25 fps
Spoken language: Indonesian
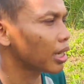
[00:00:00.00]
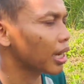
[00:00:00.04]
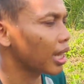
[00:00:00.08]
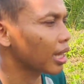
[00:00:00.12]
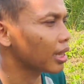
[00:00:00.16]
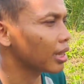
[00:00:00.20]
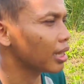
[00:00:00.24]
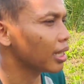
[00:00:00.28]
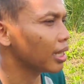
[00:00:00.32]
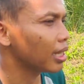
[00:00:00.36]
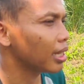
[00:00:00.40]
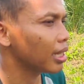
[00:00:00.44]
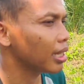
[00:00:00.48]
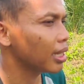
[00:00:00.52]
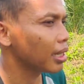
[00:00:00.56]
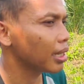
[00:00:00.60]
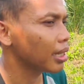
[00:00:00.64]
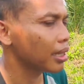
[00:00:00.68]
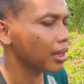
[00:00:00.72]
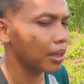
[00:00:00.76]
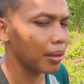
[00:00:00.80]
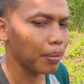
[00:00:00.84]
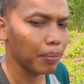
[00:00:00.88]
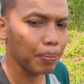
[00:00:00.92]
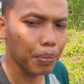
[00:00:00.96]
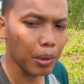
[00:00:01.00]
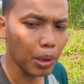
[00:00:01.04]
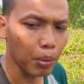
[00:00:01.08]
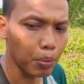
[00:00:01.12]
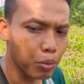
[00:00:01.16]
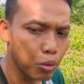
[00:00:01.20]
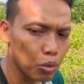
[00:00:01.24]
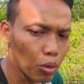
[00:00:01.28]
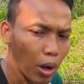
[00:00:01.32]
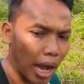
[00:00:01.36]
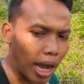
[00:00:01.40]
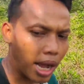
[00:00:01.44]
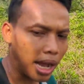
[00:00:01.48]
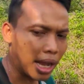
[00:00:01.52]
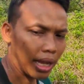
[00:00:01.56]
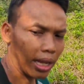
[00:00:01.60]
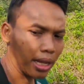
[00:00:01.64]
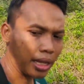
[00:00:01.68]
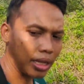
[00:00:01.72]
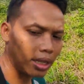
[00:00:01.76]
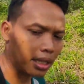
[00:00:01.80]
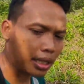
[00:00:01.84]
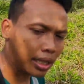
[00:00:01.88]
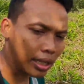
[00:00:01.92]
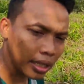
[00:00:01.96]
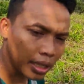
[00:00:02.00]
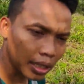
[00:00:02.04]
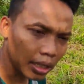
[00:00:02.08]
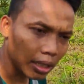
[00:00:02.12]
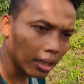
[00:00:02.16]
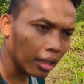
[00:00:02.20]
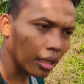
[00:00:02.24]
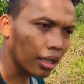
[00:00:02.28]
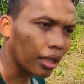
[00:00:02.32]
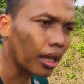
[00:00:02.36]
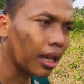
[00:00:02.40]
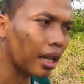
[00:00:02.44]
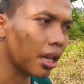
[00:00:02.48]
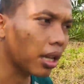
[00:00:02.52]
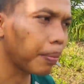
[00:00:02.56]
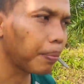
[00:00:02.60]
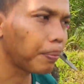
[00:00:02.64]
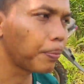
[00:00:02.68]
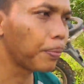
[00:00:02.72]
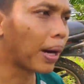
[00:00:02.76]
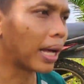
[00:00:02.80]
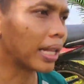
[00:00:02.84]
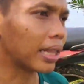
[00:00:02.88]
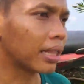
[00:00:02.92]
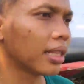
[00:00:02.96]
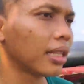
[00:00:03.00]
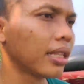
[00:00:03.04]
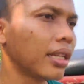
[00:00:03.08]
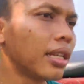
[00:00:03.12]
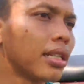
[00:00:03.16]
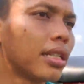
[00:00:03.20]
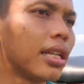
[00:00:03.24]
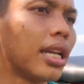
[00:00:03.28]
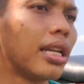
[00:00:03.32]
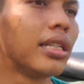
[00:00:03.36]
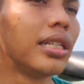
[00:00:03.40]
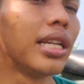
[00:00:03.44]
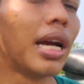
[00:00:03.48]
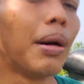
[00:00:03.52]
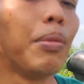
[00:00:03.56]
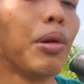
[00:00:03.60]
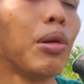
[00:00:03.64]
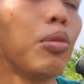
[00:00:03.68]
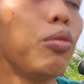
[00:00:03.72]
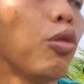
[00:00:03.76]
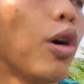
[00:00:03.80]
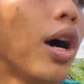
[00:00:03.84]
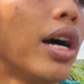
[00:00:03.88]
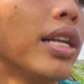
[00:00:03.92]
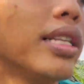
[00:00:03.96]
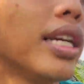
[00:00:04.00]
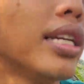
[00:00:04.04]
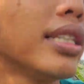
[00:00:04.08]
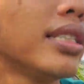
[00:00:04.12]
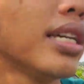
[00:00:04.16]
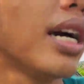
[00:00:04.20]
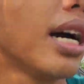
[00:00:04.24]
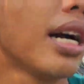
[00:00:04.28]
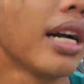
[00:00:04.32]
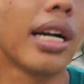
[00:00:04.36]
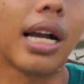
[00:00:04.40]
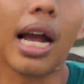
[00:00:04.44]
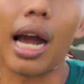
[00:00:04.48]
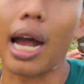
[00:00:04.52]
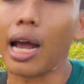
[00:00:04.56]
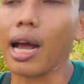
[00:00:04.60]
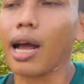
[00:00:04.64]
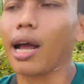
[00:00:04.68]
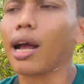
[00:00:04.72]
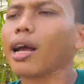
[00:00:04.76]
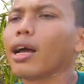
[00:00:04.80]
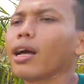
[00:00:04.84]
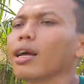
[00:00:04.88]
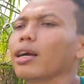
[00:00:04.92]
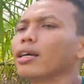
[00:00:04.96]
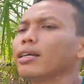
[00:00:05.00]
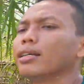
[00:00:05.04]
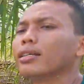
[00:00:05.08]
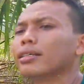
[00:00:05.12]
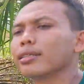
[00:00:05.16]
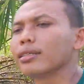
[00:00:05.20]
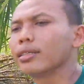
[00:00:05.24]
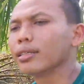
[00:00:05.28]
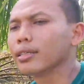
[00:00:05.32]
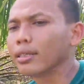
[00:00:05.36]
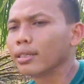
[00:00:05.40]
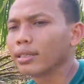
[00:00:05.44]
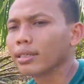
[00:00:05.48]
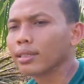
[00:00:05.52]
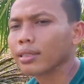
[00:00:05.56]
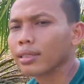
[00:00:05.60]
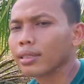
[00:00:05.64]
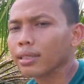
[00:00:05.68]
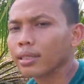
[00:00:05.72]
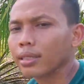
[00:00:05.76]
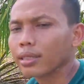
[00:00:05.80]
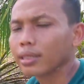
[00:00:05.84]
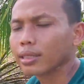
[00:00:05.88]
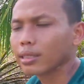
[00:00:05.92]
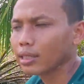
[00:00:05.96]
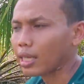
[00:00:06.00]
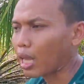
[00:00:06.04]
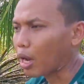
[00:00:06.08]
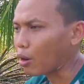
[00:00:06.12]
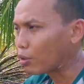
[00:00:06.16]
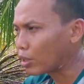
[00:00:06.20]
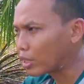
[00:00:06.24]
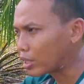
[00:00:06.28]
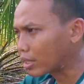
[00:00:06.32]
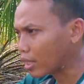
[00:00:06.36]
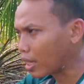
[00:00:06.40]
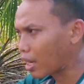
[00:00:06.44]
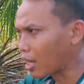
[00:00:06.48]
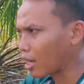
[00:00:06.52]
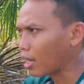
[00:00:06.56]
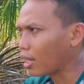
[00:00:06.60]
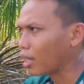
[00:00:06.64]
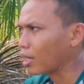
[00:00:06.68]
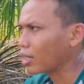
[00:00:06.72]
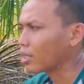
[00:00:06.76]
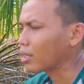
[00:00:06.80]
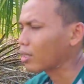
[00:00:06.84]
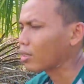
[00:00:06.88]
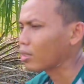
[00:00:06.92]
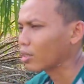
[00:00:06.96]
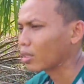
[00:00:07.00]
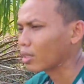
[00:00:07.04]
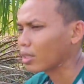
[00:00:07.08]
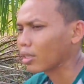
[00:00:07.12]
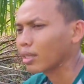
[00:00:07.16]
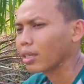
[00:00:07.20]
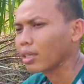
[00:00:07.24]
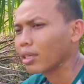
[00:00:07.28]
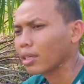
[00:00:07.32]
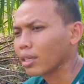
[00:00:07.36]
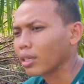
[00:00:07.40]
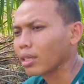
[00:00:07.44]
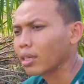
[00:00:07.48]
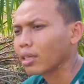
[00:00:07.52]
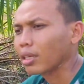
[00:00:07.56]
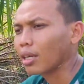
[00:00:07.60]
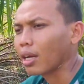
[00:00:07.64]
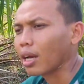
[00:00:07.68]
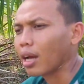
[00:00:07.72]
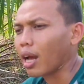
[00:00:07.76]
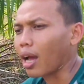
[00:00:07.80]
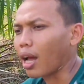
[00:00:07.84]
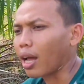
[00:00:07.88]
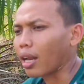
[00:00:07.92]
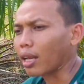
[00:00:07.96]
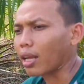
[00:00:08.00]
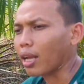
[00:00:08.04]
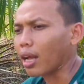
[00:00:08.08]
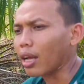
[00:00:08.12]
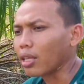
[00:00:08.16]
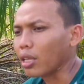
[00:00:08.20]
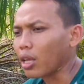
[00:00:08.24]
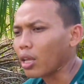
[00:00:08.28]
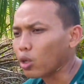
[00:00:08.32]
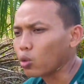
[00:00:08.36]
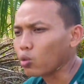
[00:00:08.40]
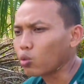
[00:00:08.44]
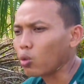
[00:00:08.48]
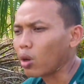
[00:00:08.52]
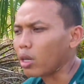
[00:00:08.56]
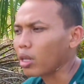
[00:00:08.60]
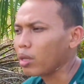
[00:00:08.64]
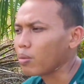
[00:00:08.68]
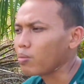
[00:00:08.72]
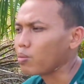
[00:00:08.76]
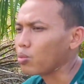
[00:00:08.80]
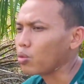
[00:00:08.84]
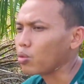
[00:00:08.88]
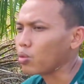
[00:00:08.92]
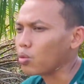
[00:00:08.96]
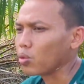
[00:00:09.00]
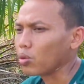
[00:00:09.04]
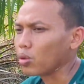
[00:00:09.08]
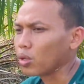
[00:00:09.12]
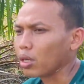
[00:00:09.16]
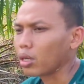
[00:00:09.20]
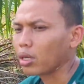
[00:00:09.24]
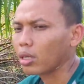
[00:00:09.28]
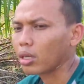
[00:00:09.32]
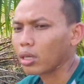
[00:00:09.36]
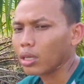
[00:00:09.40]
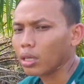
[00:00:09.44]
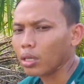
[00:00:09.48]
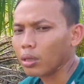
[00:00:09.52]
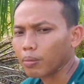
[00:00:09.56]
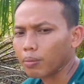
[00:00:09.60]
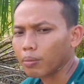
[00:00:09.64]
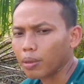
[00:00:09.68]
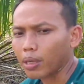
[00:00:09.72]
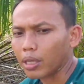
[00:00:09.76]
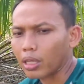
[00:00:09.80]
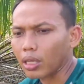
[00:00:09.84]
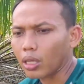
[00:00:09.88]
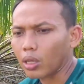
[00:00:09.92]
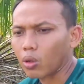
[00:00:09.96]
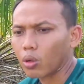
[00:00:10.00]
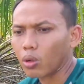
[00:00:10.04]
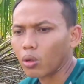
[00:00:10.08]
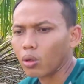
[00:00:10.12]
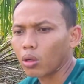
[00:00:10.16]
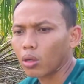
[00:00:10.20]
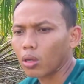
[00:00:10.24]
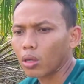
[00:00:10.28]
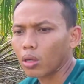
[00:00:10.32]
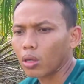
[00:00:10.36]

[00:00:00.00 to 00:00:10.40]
nanti berbuah lebat dan diambil buahnya aja enggak sawit sekarang harganya 2000 per kilo